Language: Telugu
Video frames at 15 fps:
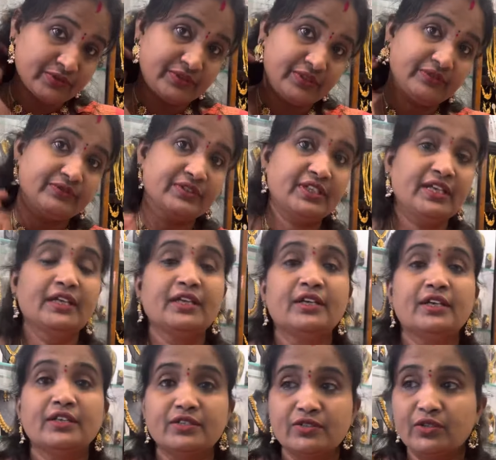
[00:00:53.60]
కూడా ఉంది
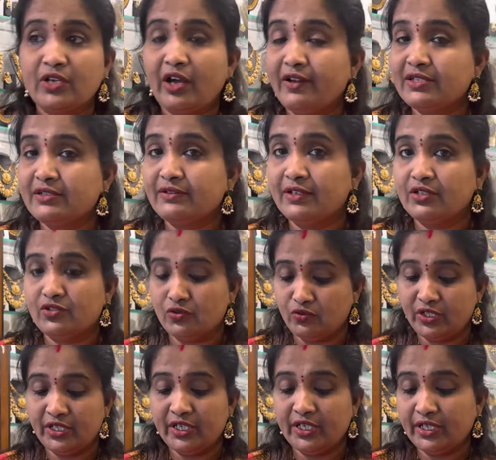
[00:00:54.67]
సో కావాల్సిన వాళ్ళు
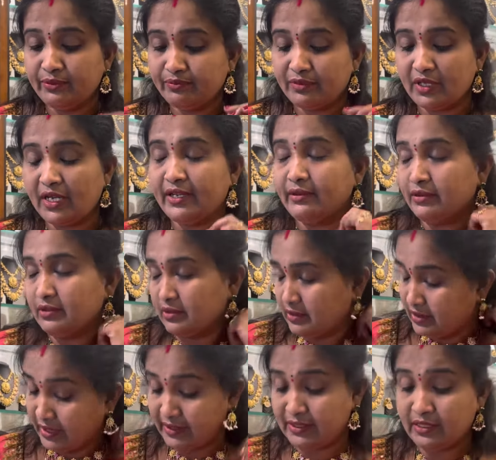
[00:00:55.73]
చూడండి అండ్
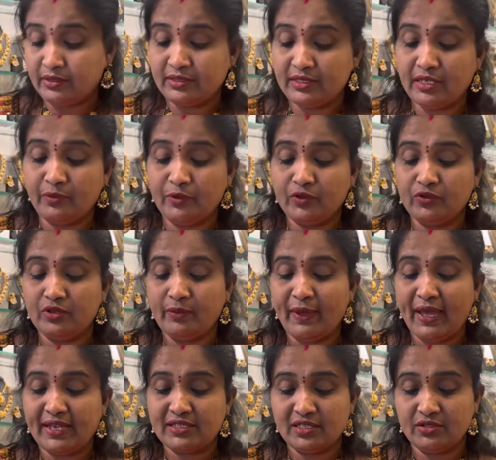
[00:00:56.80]
నెక్స్ట్ సరిపోతుంది
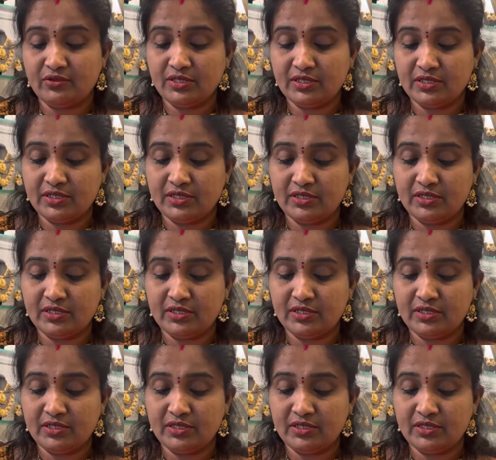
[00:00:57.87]
బ్యాక్ చైన్ కూడా